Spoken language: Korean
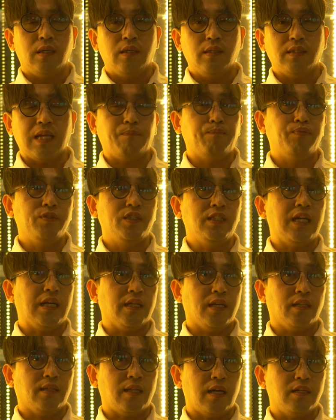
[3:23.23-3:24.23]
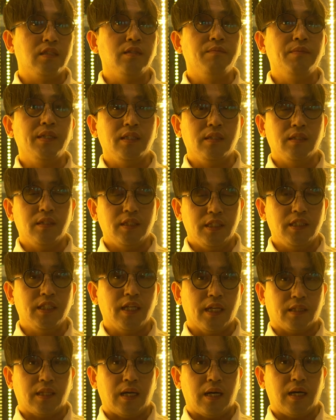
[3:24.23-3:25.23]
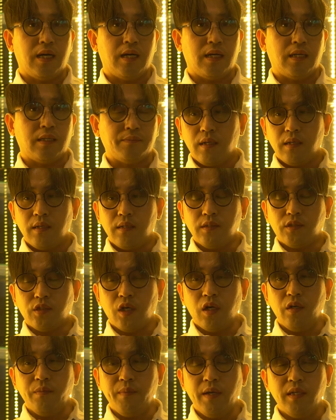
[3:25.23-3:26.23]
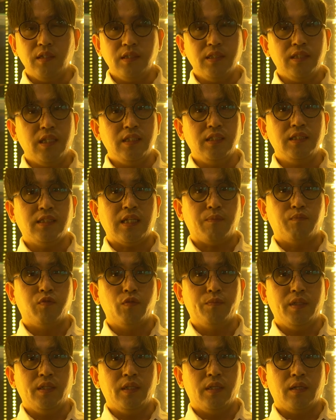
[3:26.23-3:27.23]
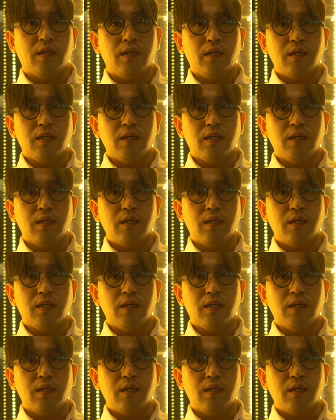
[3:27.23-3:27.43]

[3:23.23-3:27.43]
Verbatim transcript: 나쁘진 않겠다 의미 있는 일이겠다 처음에는 이제 이 작품이